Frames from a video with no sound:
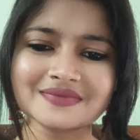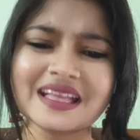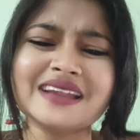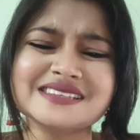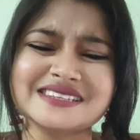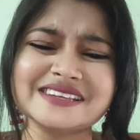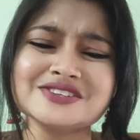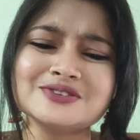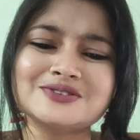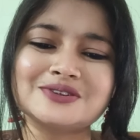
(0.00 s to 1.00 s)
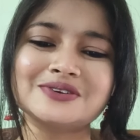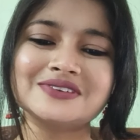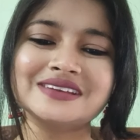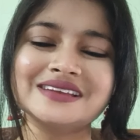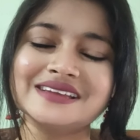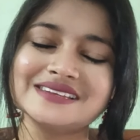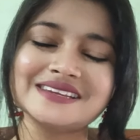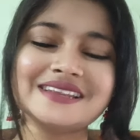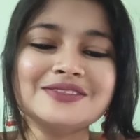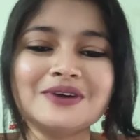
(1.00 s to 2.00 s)
আর শেষ অস্ত্র
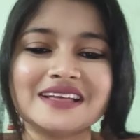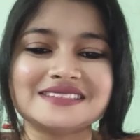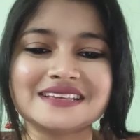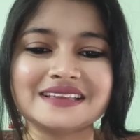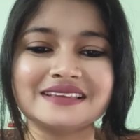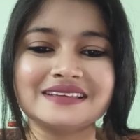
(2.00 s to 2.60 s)
সেটা তো আছেই